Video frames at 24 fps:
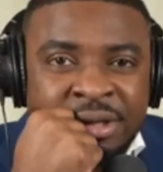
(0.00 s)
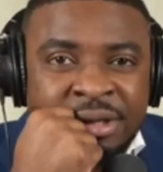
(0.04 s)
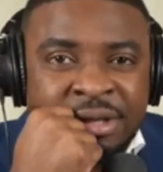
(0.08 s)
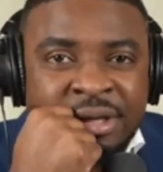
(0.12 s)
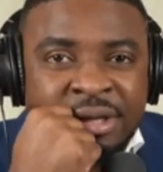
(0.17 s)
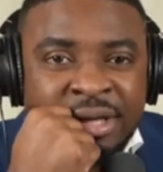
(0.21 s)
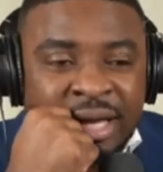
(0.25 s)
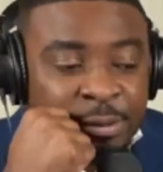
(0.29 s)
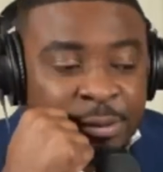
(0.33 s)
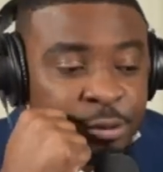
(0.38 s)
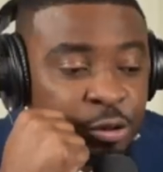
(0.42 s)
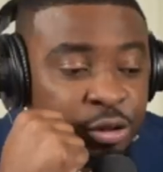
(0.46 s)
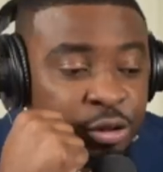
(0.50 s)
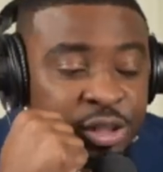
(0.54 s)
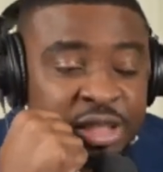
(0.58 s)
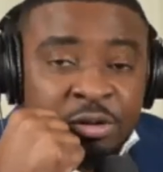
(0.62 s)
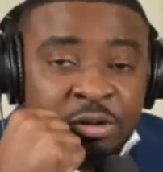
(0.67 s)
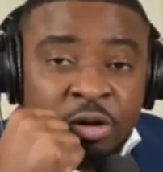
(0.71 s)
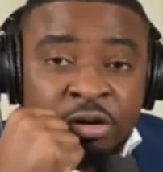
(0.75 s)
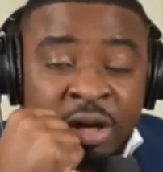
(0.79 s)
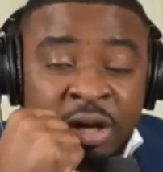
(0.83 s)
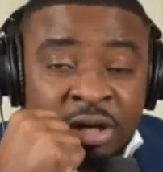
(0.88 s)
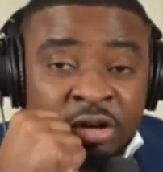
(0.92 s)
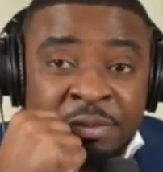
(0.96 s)
qui a sorti
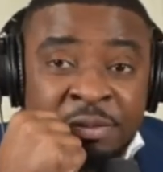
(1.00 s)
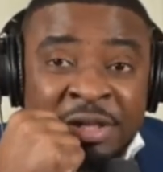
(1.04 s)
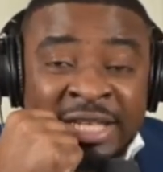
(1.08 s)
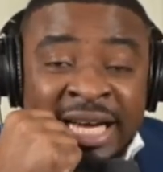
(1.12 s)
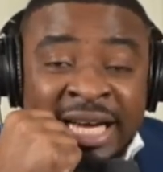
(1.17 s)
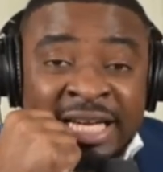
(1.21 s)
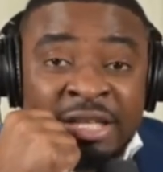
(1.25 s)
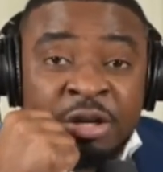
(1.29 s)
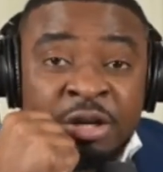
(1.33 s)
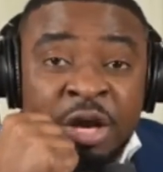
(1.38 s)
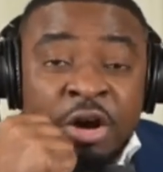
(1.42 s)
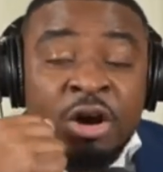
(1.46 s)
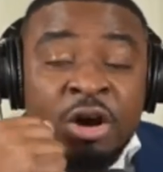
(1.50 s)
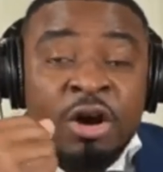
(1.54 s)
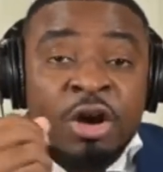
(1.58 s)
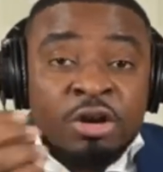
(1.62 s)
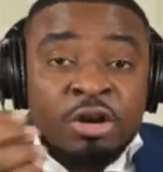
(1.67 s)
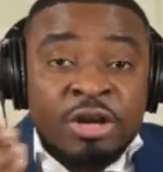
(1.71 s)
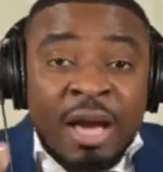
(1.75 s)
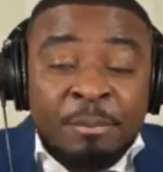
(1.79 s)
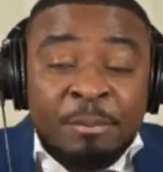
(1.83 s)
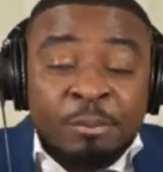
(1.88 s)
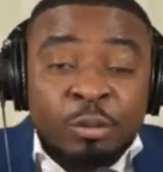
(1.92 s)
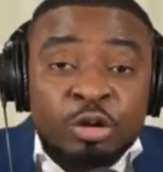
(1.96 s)
le dominicain que
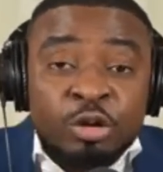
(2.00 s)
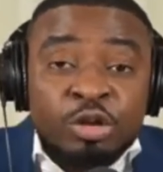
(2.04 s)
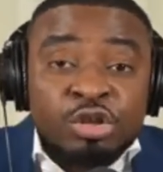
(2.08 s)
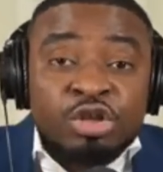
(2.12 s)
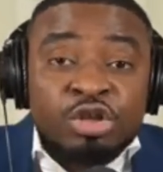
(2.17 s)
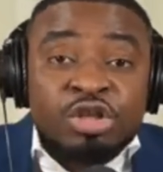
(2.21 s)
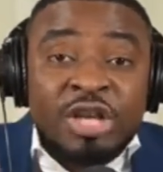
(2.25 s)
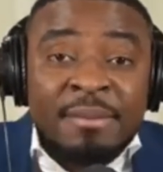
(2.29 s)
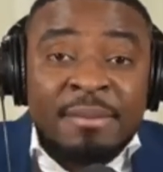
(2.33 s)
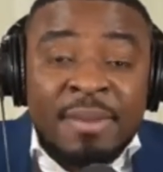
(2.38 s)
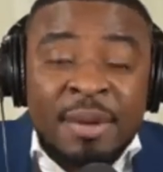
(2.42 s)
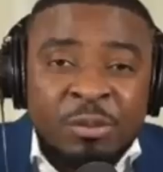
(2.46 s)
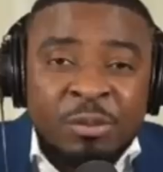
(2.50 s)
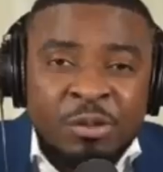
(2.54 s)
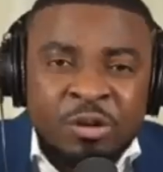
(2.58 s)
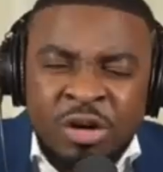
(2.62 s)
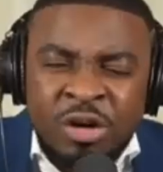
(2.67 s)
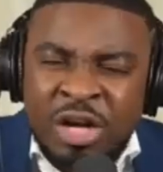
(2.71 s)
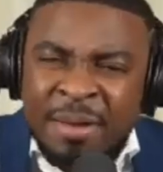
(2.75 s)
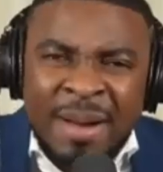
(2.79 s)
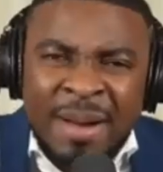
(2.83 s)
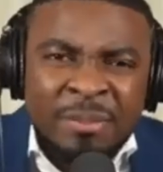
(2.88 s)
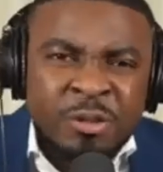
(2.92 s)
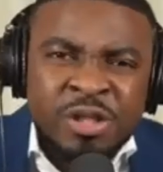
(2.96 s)
a produit seulement pour nous,
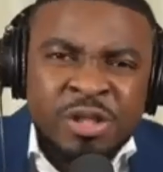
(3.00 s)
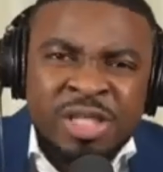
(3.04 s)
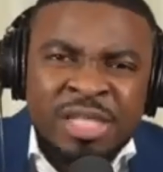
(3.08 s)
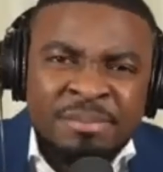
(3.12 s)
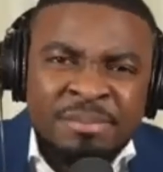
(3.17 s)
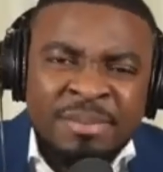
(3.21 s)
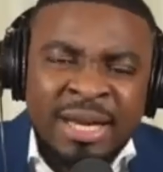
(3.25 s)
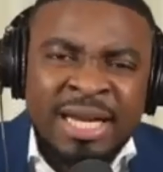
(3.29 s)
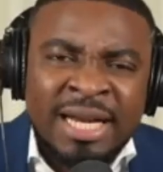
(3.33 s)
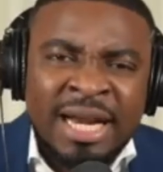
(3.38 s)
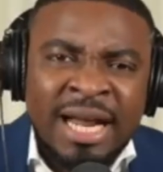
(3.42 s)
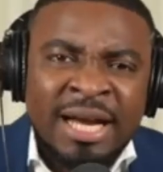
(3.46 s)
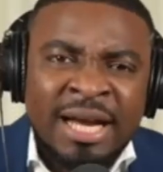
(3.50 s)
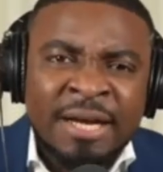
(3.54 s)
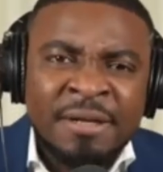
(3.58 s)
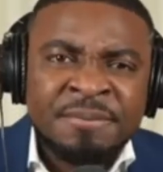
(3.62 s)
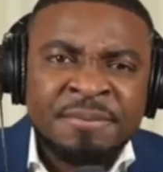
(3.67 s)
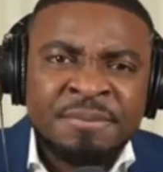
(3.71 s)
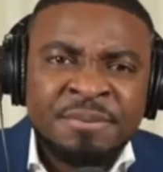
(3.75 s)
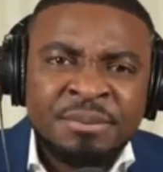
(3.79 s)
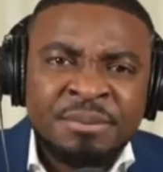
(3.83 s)
n'est pas possible mettre là.